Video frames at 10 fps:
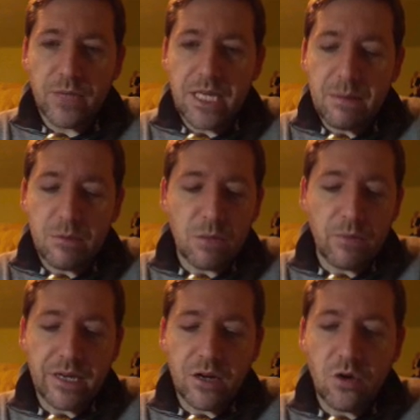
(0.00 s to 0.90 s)
y vamos a
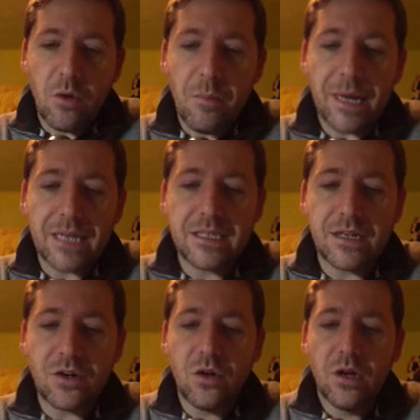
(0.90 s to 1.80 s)
poder
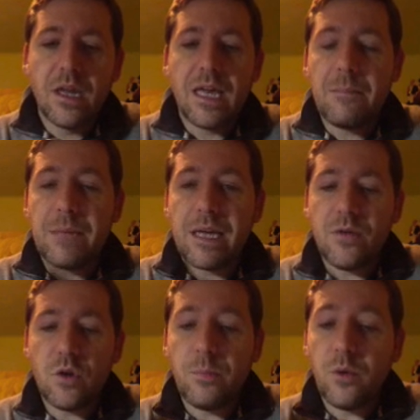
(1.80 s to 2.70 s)
compartirlo
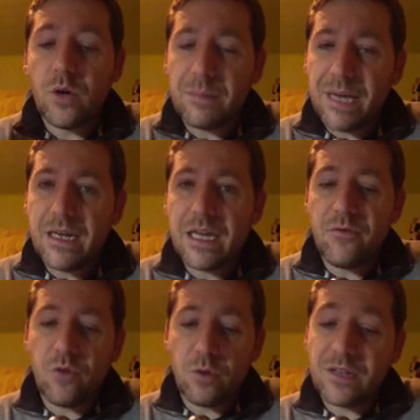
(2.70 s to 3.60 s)
enviándolo por email en
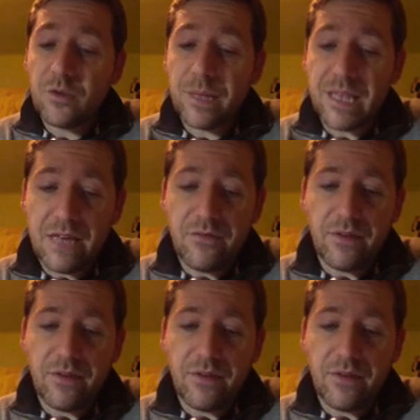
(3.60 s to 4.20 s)
formato PDF.